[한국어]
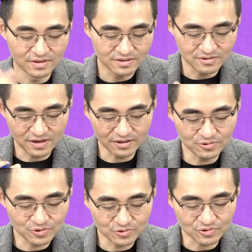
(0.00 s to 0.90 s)
이런
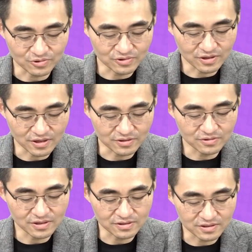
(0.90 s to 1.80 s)
하드웨어 쪽으로 어떻게
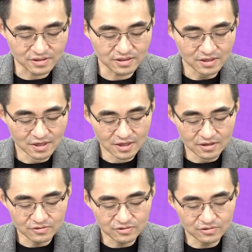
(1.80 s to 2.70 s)
개선할지
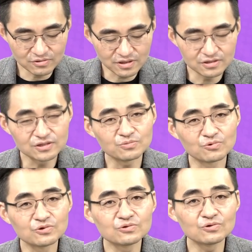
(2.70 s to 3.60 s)
그래서 그건 한
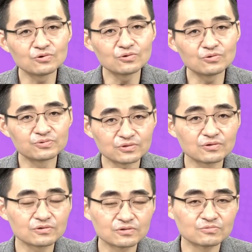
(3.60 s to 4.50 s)

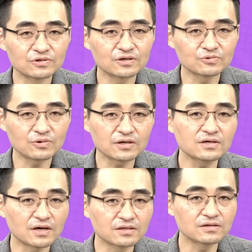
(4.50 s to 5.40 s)
25년도부터는 우리가 좀 확인
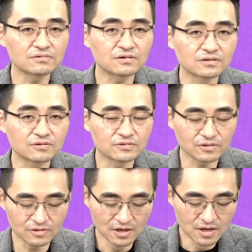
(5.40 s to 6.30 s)
가능할 것 같아요.
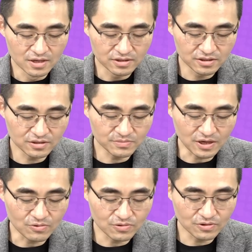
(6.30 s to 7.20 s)
그래서 지금
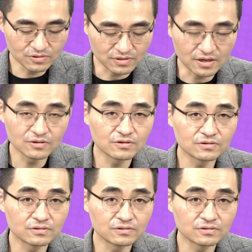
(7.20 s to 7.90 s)
나온 거는 내년